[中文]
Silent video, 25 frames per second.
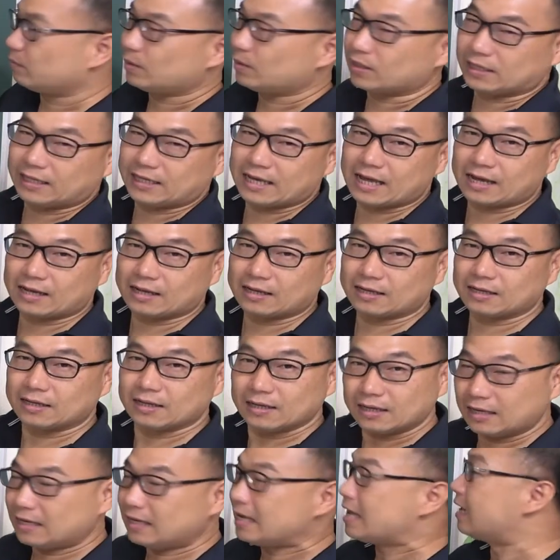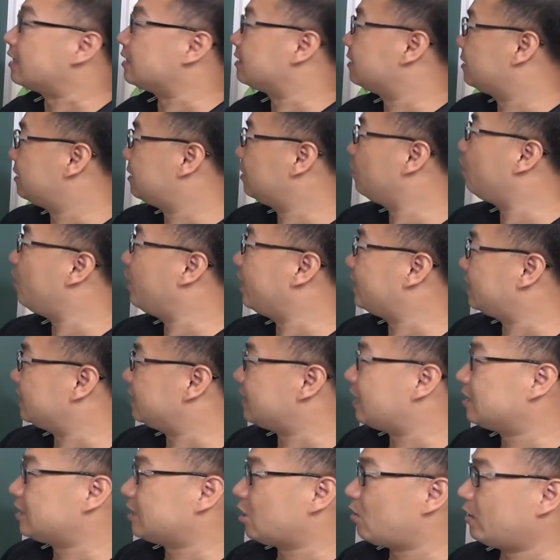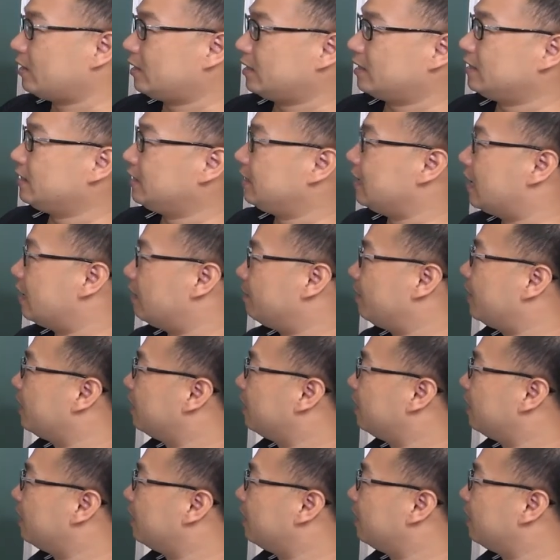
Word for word: 有没有一样？一样，只是位置要交换的而已啊，有没